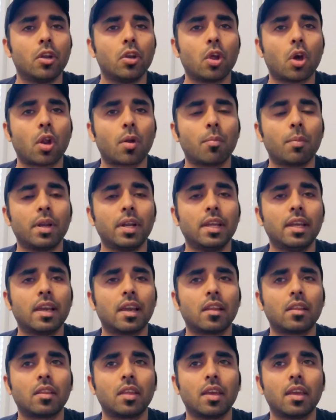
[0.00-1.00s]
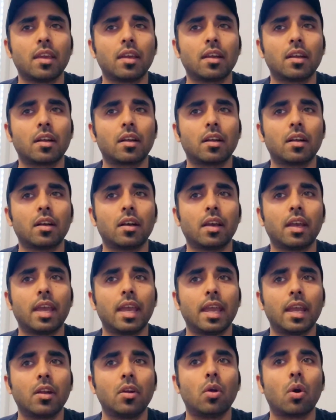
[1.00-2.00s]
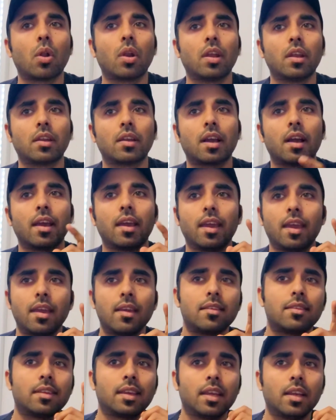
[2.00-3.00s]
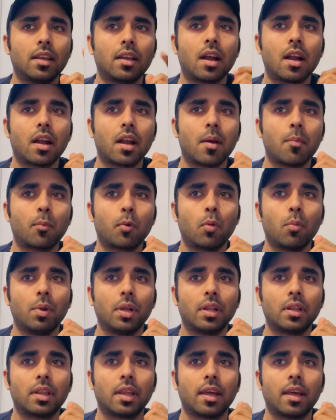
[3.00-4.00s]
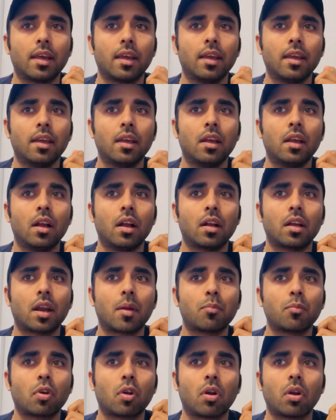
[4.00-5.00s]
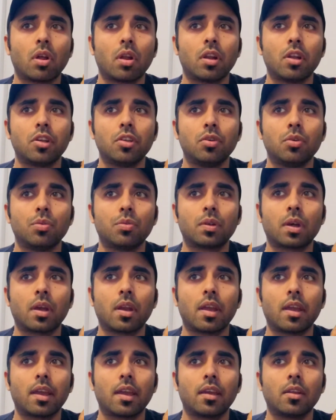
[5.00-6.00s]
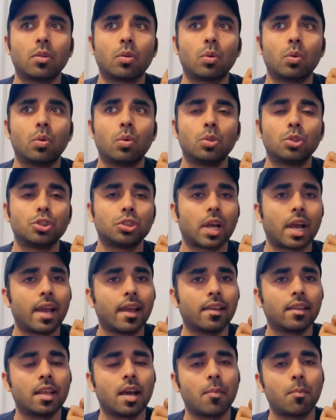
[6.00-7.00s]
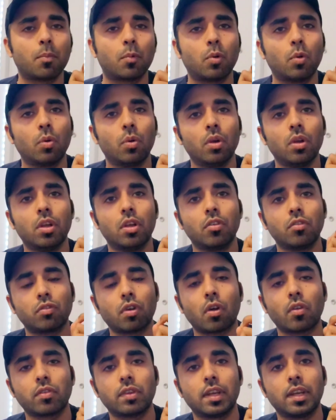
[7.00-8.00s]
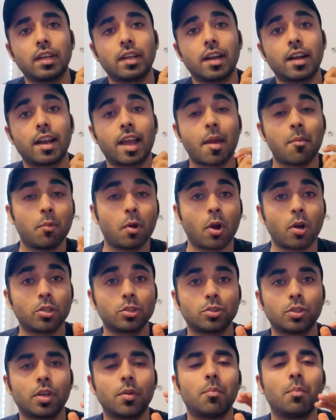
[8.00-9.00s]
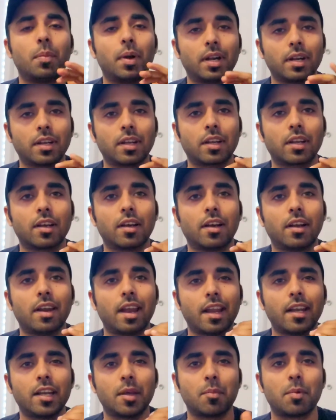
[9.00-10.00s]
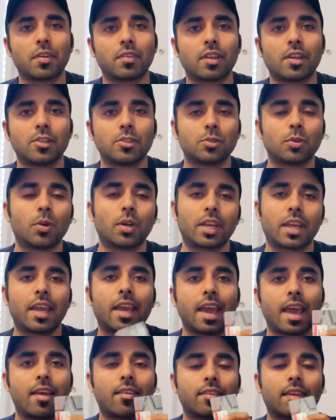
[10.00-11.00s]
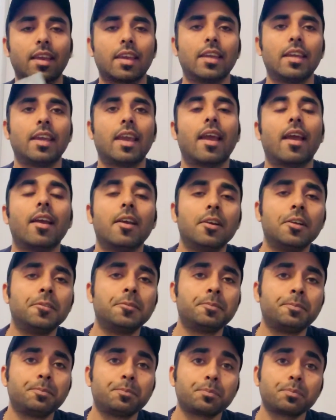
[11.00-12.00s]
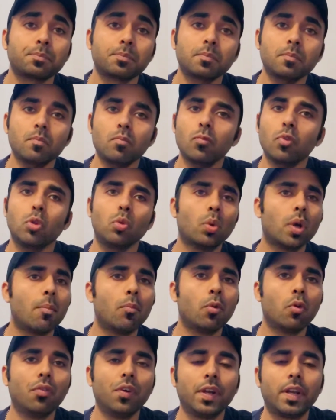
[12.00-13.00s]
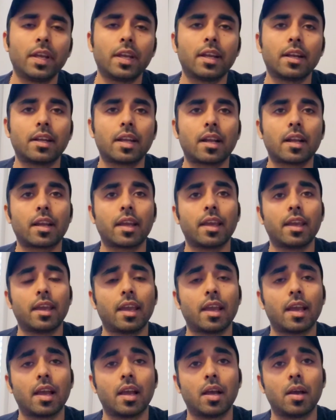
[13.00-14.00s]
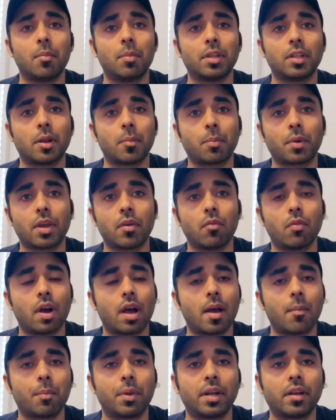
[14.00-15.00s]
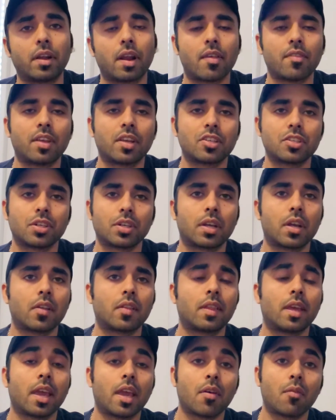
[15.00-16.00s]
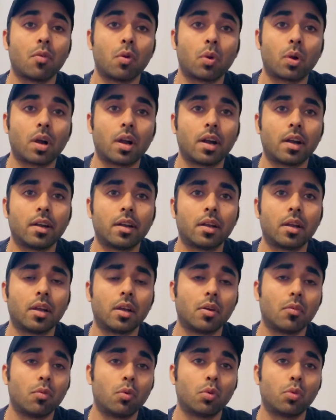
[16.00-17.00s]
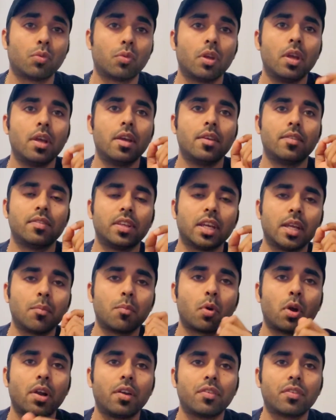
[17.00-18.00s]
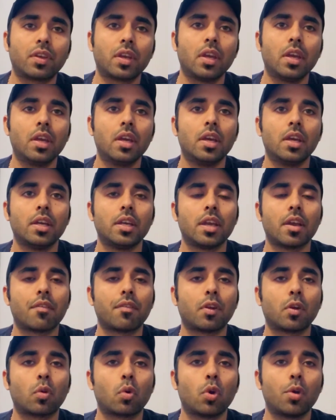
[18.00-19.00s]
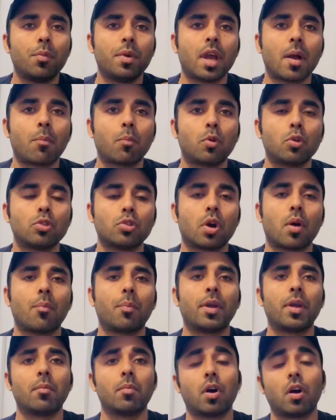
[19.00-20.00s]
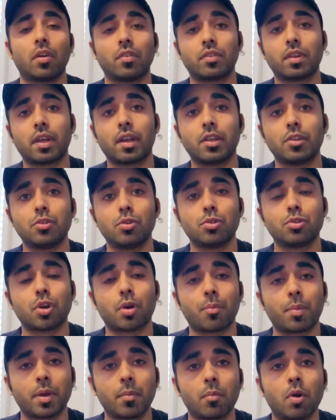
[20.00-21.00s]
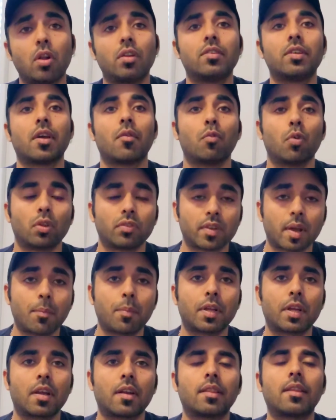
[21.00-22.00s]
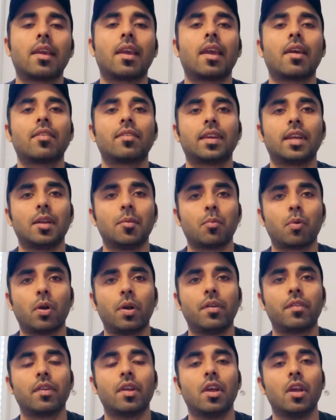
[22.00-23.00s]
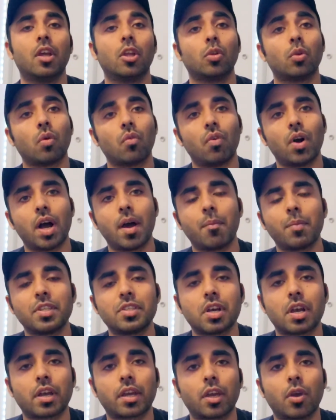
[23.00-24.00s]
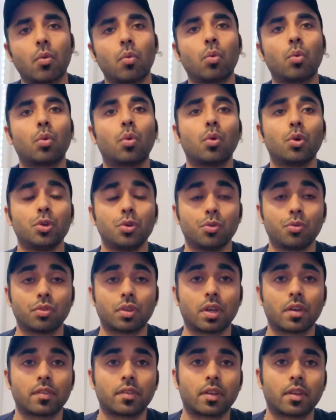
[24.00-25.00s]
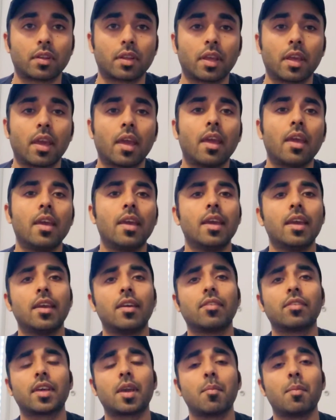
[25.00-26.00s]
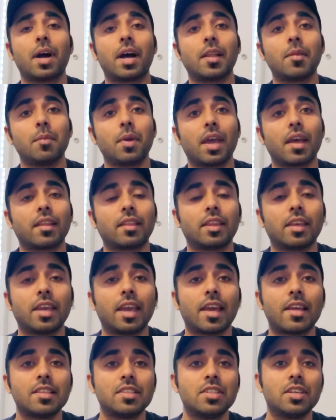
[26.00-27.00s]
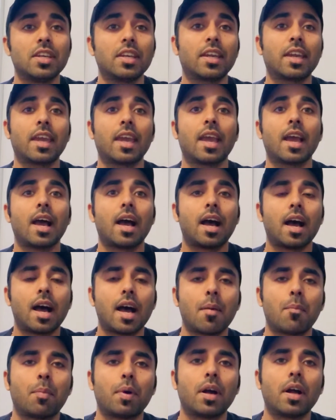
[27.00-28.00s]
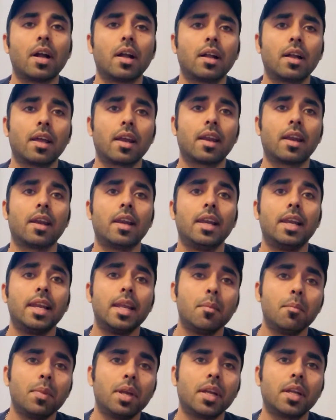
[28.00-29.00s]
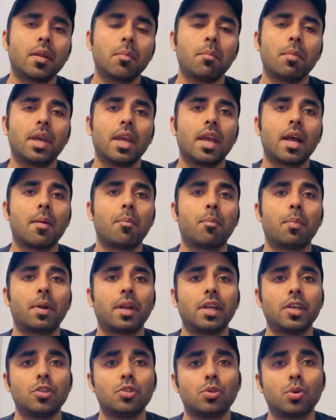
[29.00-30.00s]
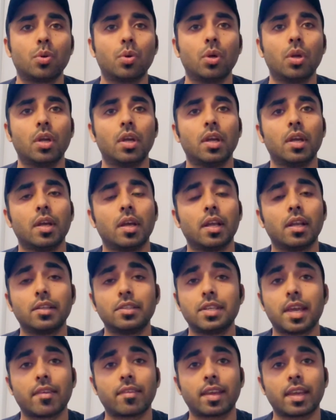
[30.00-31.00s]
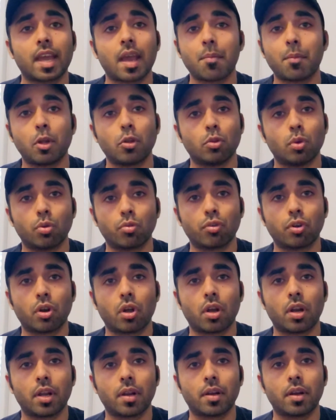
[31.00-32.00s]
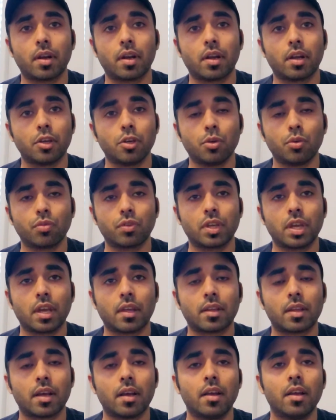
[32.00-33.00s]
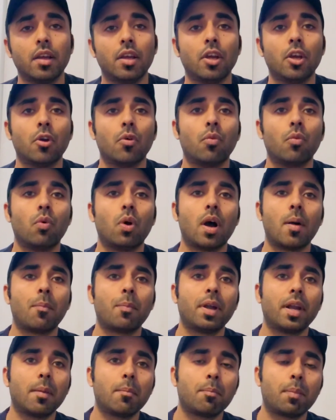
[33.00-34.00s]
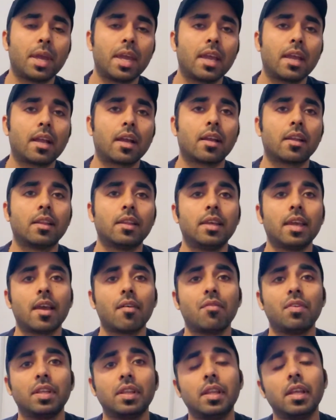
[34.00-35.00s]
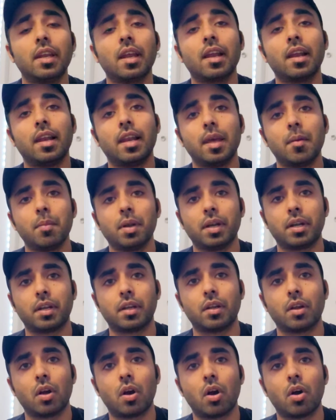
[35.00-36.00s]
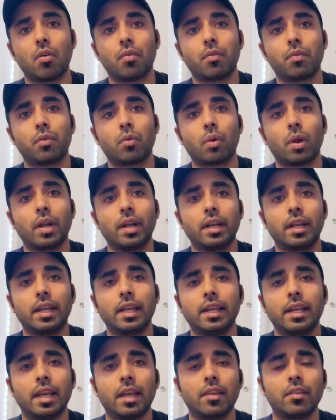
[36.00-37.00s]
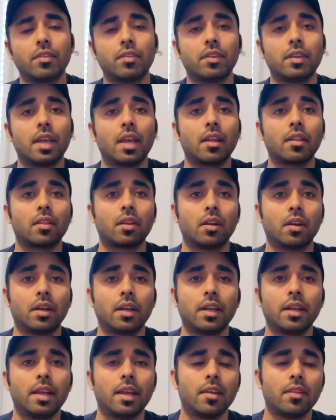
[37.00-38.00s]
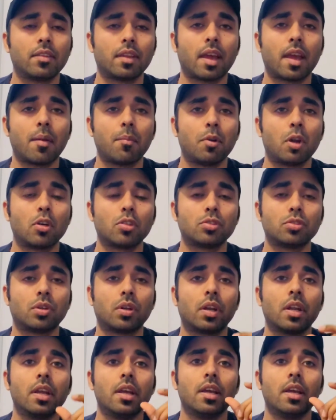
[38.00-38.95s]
नॉर्मली आई थिंक एक डॉलर का एक सीन कार्ड आपको मिलता है अगर आप 100 डॉलर यूज़ करेंगे तो शायद आपको 100 सीन कार्ड आई एम नॉट श्योर बट 90 परसेंट श्योर कि ऐसा ही है तो हम मूवी टिकट के आ, मतलब कि वहाँ पे ट्रांजैक्शन करते हैं वो कार्ड आ, वो सीन पॉइंट्स की या फिर कोई भी आपको शॉपिंग बहुत सारे जो शॉपिंग मॉल्स हैं वो एक्सेप्ट करते हैं सीन पॉइंट्स तो वहाँ पे जाके उनको यूज़ कर सकते हैं इसके बाद में आती है जी कि आप अगर लिमिट में अपनी जो जैसे कि आपने 200 डॉलर यूज़ किया था वो आपने पे कर दिया विद इन अ लिमिट ऑफ ट्वेंटी डेज या थर्टी डेज आई एम नॉट श्योर